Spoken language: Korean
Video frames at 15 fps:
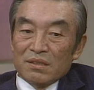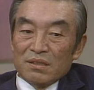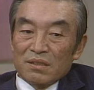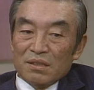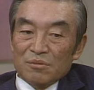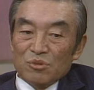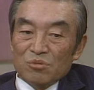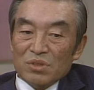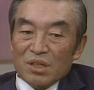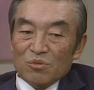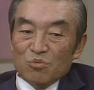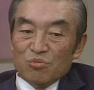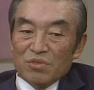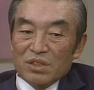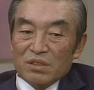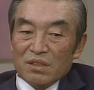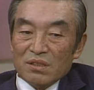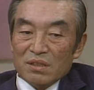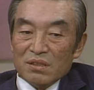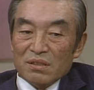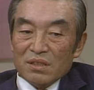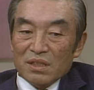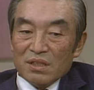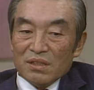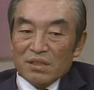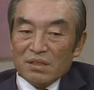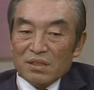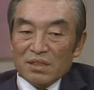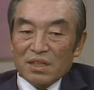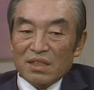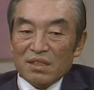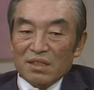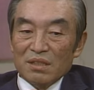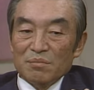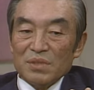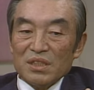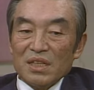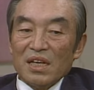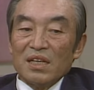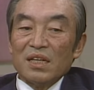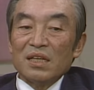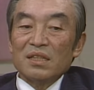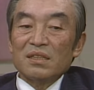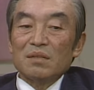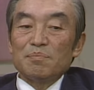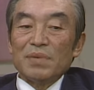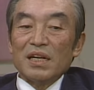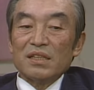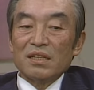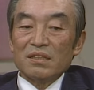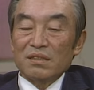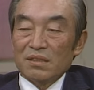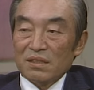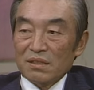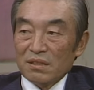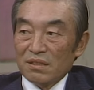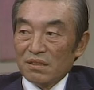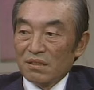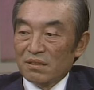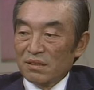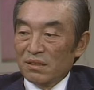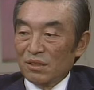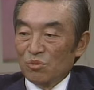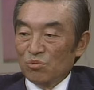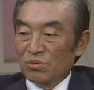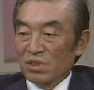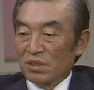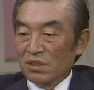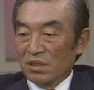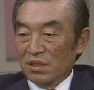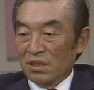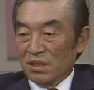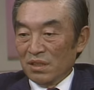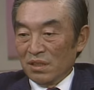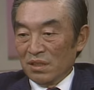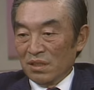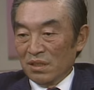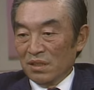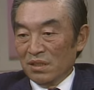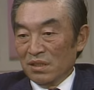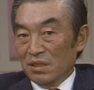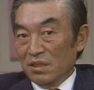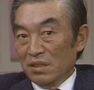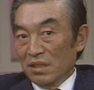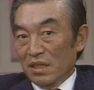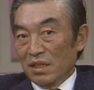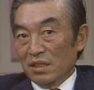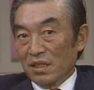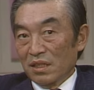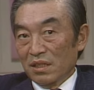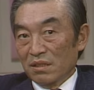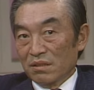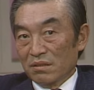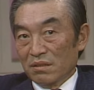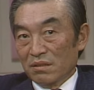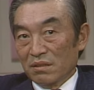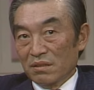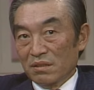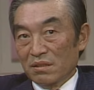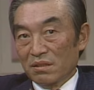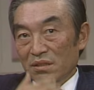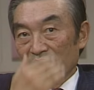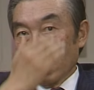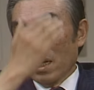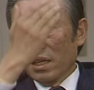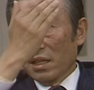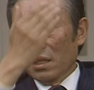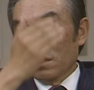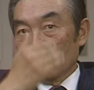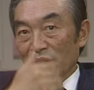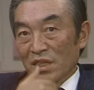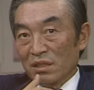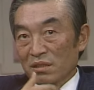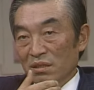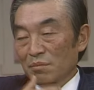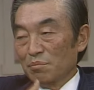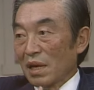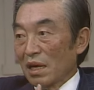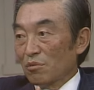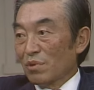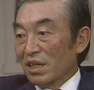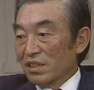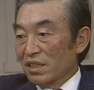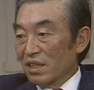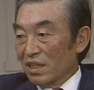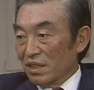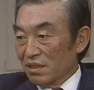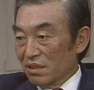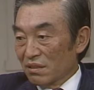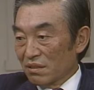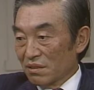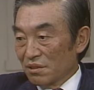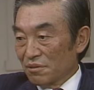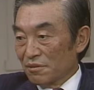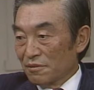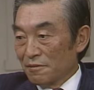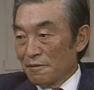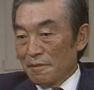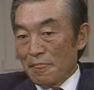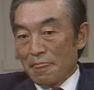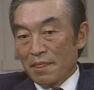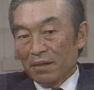그러면 우리가 구원을 얻는다는 것은 하나님의 사랑을 받아들이는 거. 근데 우리는 이게 하나의 어떤 그 태양과 같은 발광체가 아니거든요. 네.